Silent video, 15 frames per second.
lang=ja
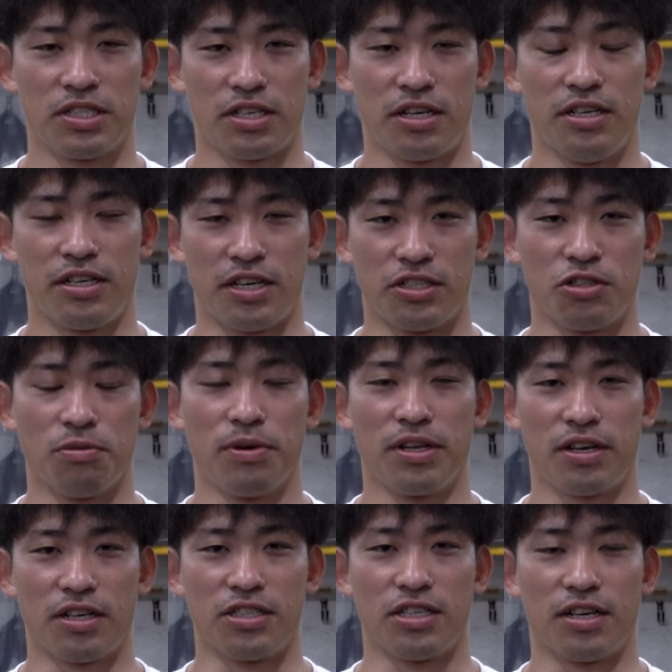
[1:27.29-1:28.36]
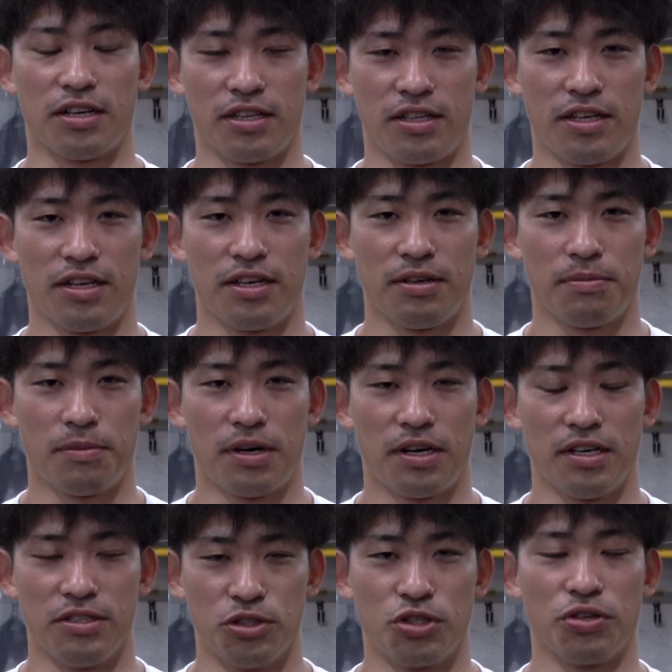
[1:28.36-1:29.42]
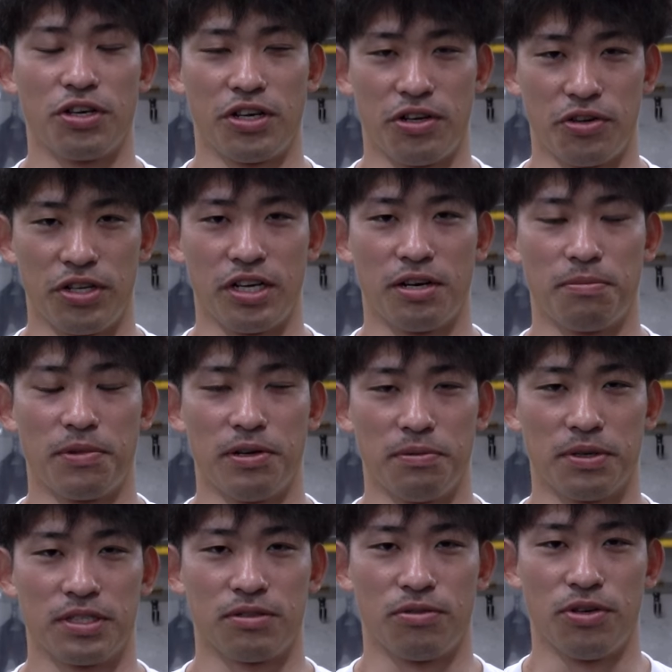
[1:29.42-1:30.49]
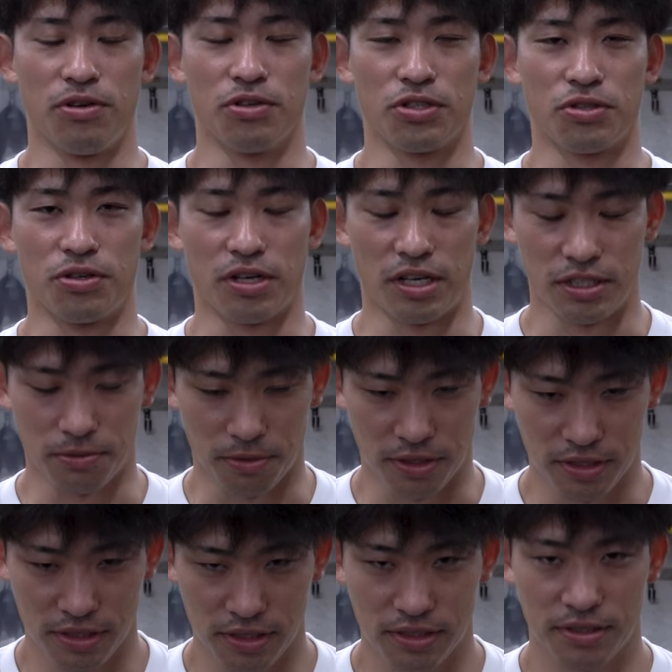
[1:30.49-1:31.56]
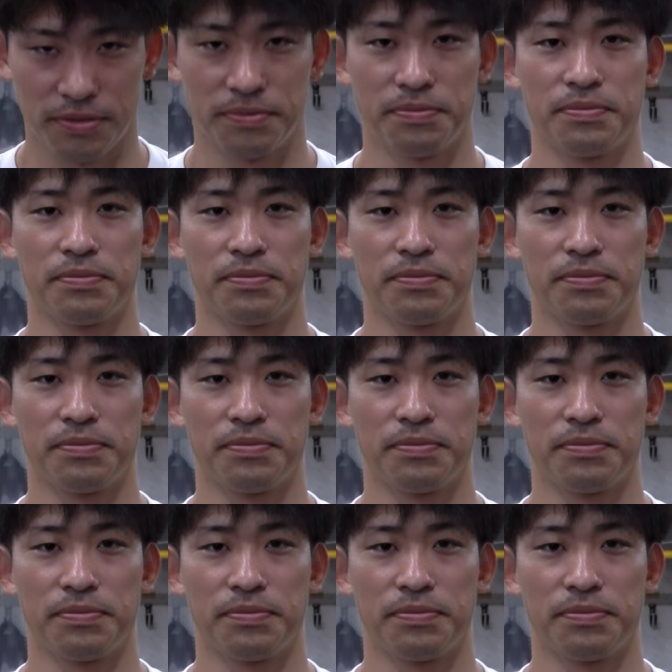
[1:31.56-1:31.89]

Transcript: しっかり決勝まで勝ち上がって、優勝できるように頑張ります。よろしくお願いします。